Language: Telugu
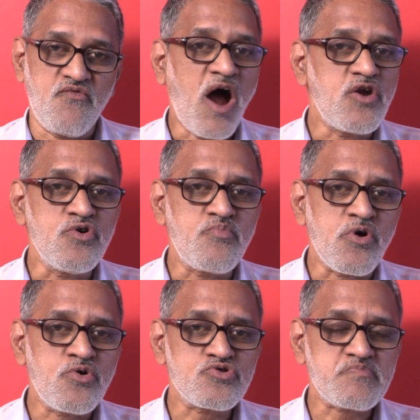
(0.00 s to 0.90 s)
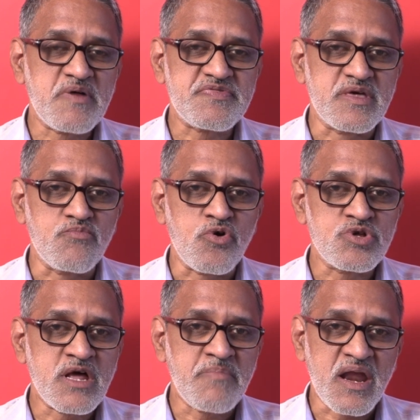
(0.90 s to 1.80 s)
వాళ్ళు బొగ్గు ఉత్పత్తి బొగ్గు
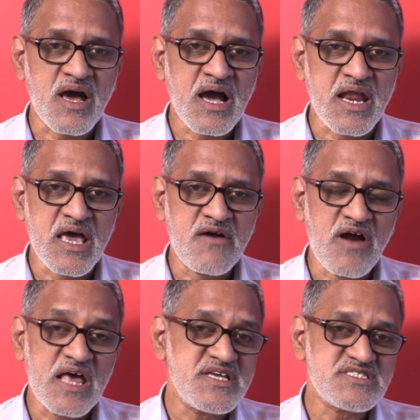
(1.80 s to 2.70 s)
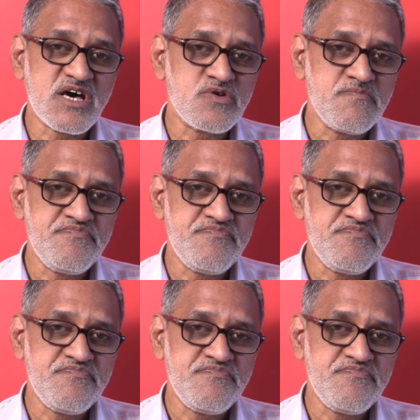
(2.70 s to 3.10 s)
ధర పెరగంగానే వాళ్ళు ఏం చేశారు